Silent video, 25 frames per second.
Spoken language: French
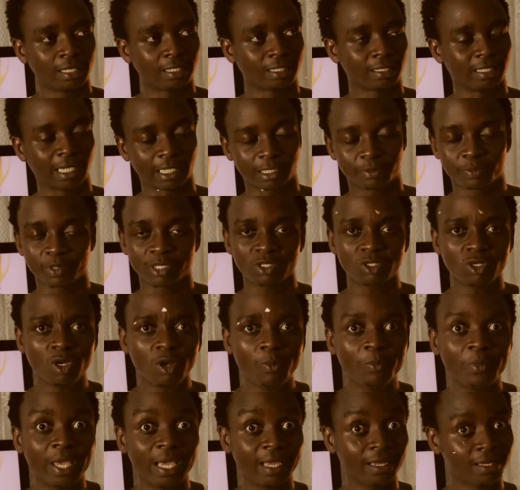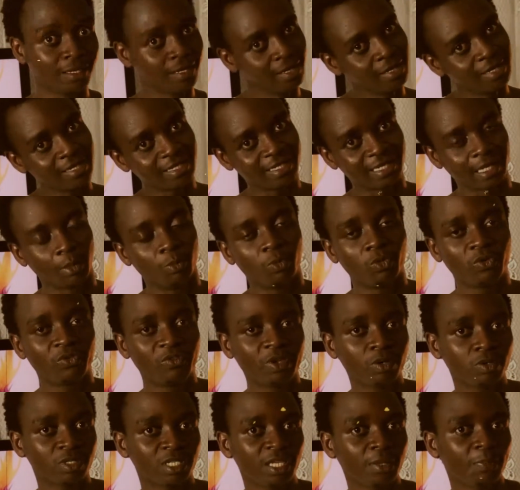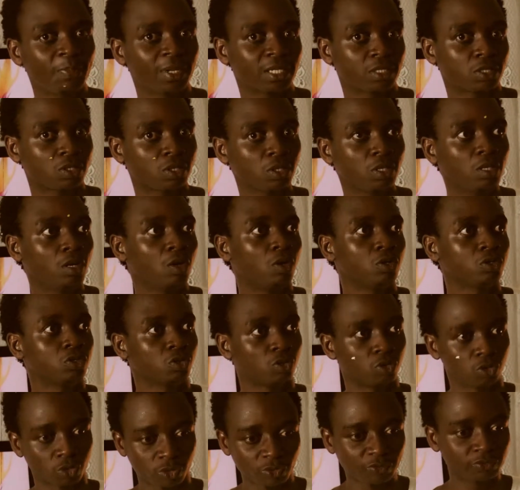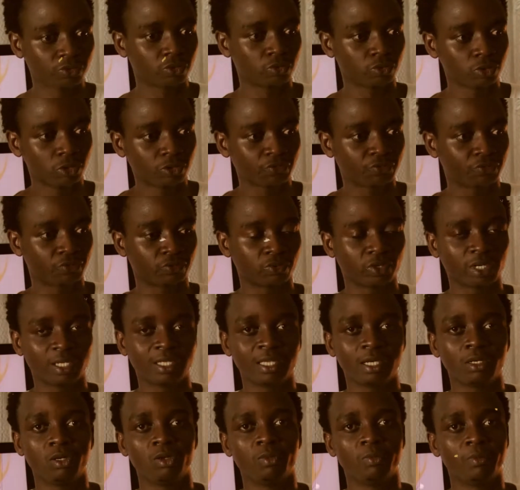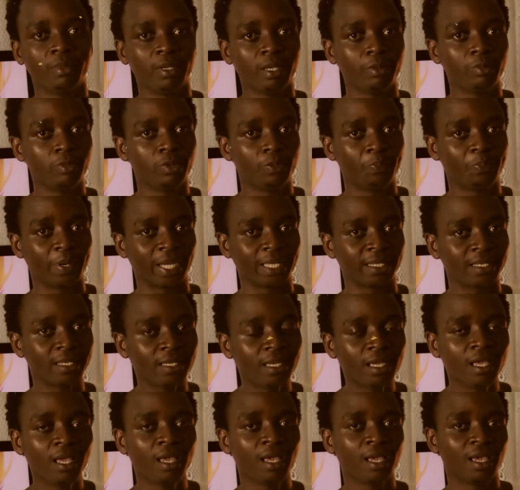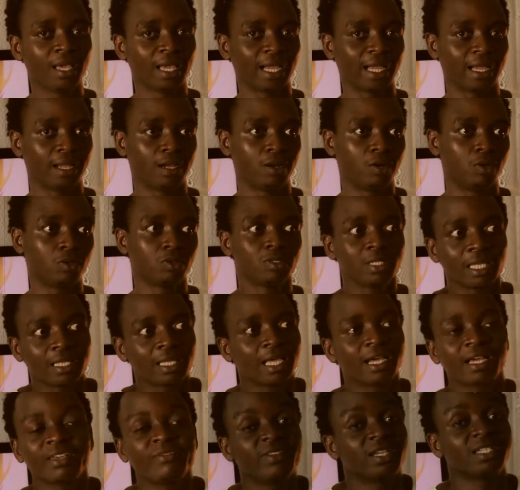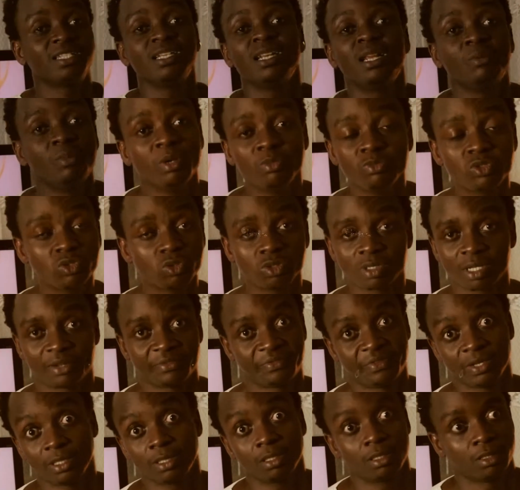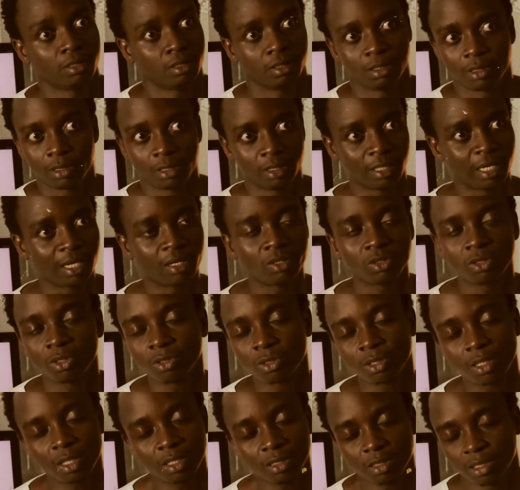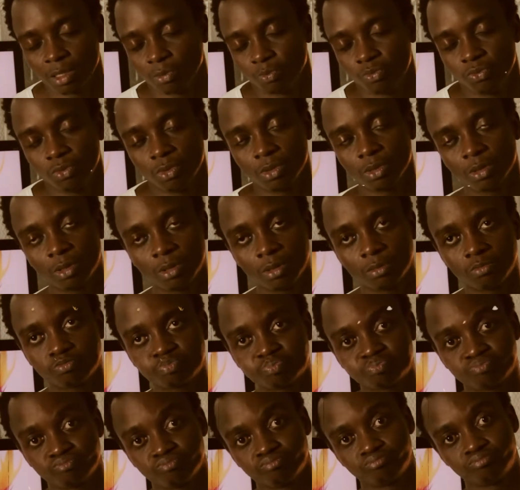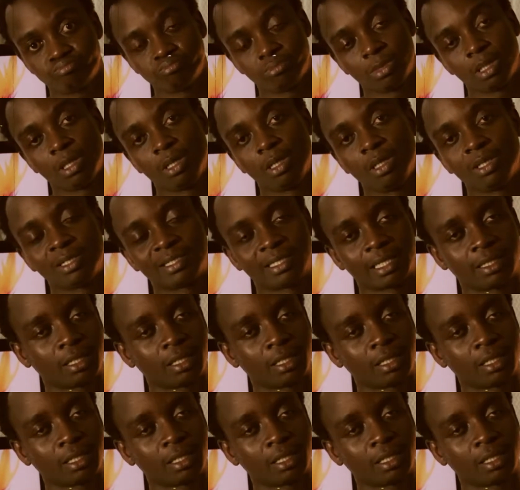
d'expression, de, mais c'est mauvais aussi parce qu'on se retrouve tous fourrés dans le même panier. On en arrive à dire les mêmes choses en fait, de la redondance et puis euh, ça